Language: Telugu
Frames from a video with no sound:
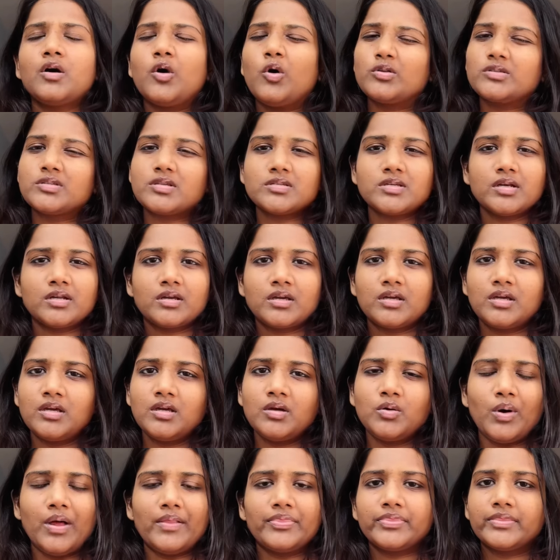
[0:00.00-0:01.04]
వచ్చేసరికి
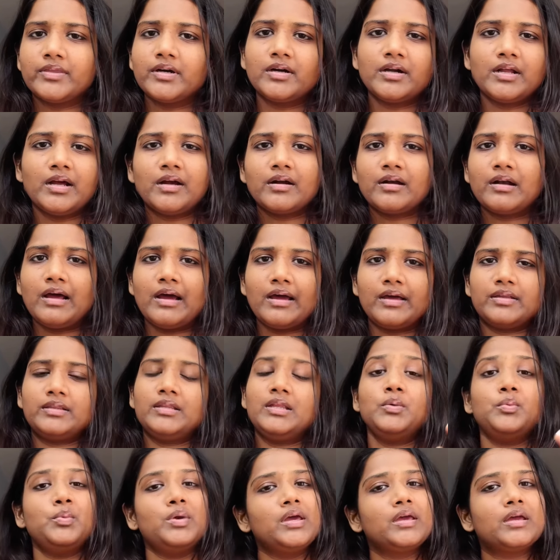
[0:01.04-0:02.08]
వన్ థర్టీ అట్లా
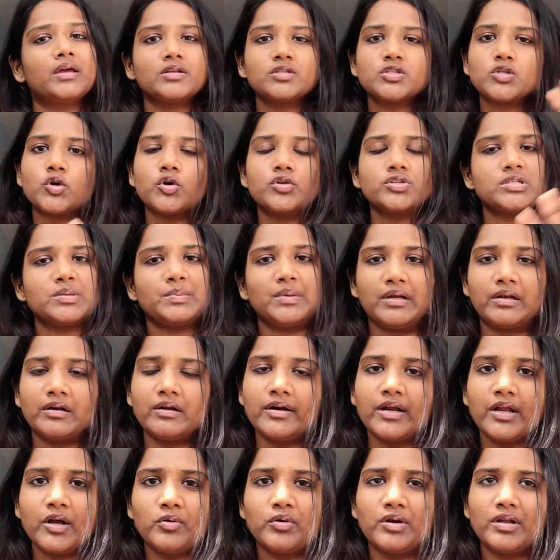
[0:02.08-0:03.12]
అయింది వీకెండ్స్ కొంచెం
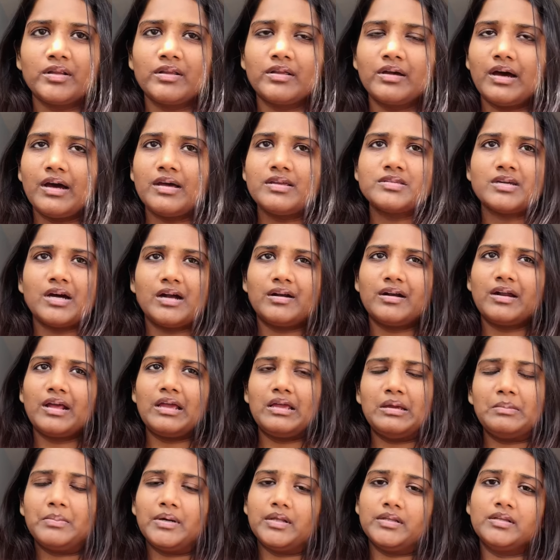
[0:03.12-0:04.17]
ఇట్లోనే ఉంటుంది గాయస్ అంటే
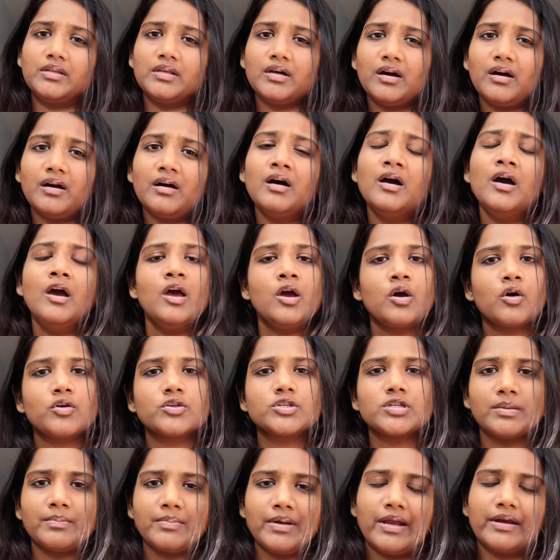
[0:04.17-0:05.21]
ఈ మధ్య
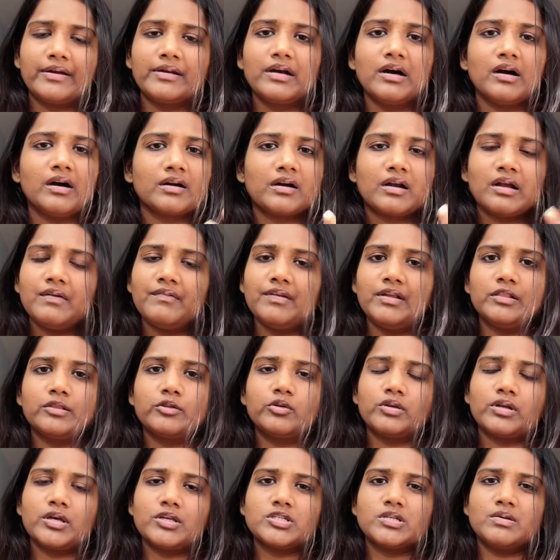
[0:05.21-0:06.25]
కొంచెం లేట్గా అట్లా
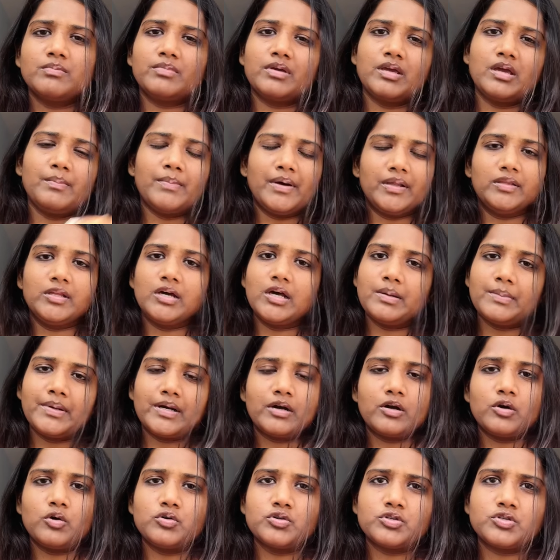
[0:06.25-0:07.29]
వెళ్తున్నా జిమ్కి మధ్యాహ్నం
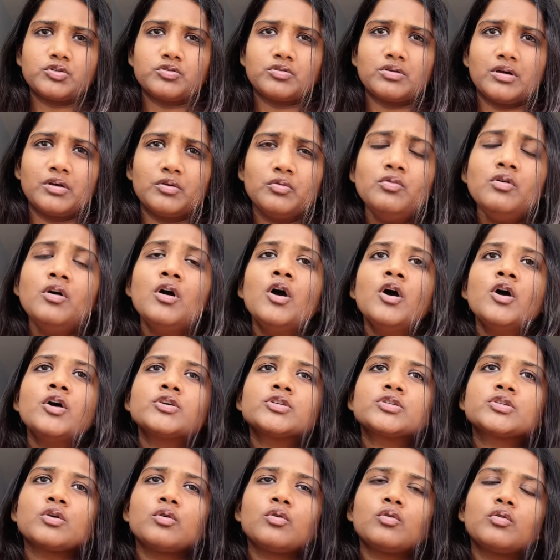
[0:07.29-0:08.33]
అట్లా వస్తున్నాను
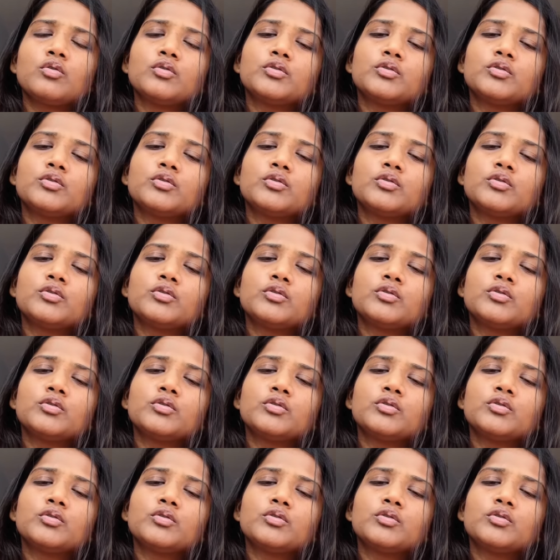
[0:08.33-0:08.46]
సో